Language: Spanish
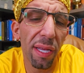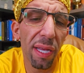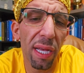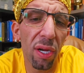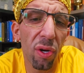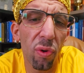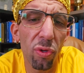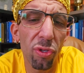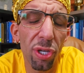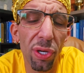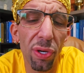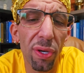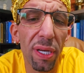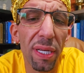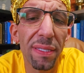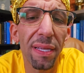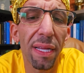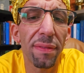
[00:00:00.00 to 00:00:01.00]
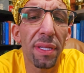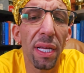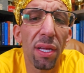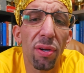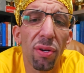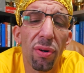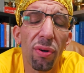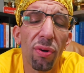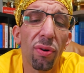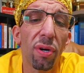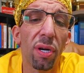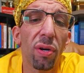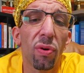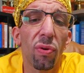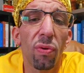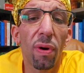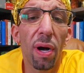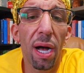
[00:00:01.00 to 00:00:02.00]
el, cuchillo del santero en
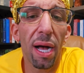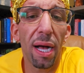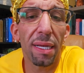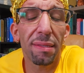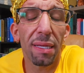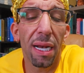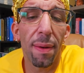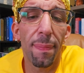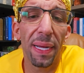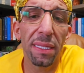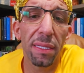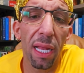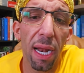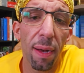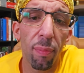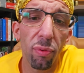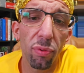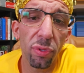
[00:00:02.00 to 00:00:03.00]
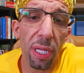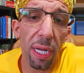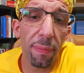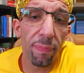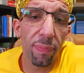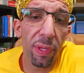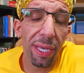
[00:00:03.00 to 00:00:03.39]
Cuba se le parte la punta.